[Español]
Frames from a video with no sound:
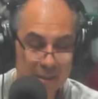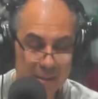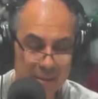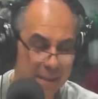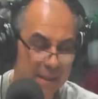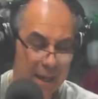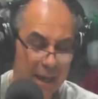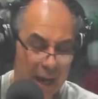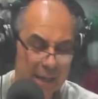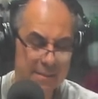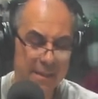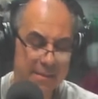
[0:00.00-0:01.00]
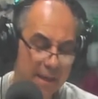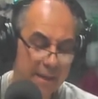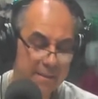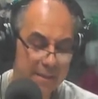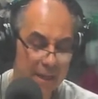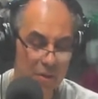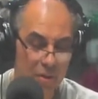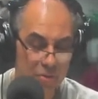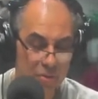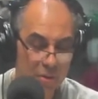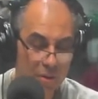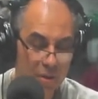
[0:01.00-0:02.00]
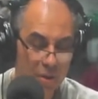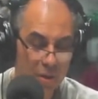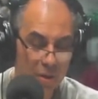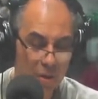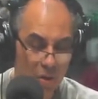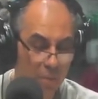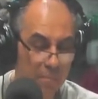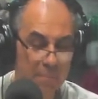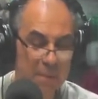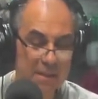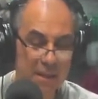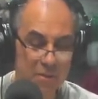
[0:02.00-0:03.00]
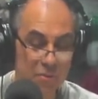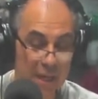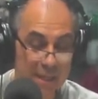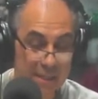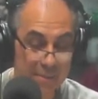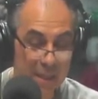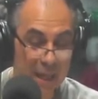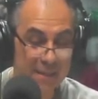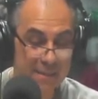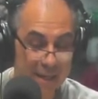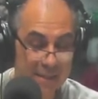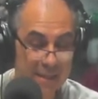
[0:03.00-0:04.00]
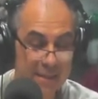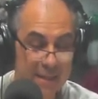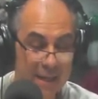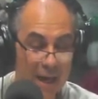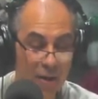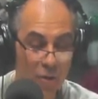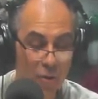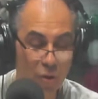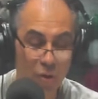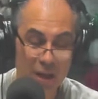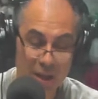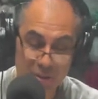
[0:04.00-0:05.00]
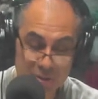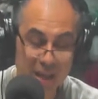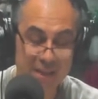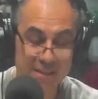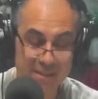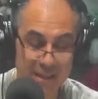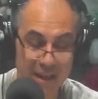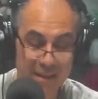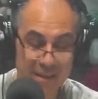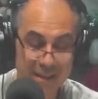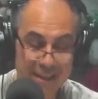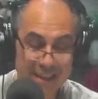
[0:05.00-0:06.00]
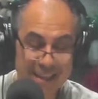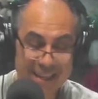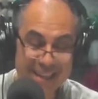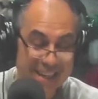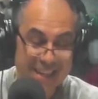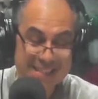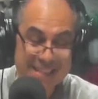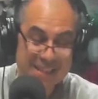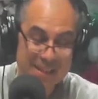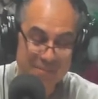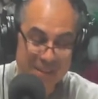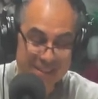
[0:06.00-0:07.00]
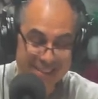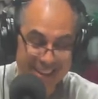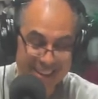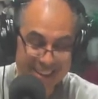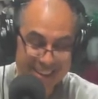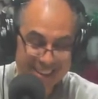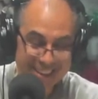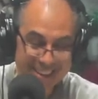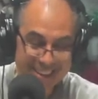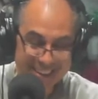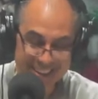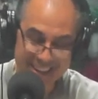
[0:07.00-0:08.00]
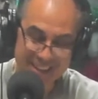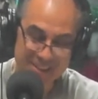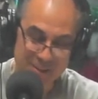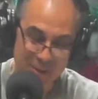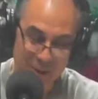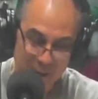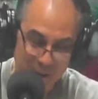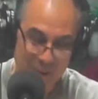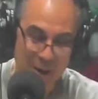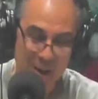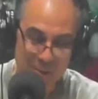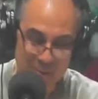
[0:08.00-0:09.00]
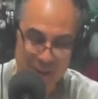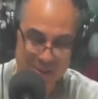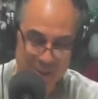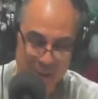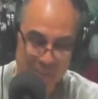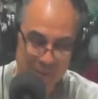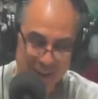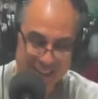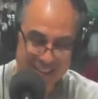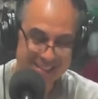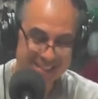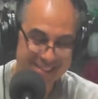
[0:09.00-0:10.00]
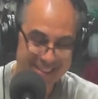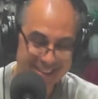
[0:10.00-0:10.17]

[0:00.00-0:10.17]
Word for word: Desde hace seis años complementa sus actividades artísticas con la docencia y recientemente retornó a nuestro país,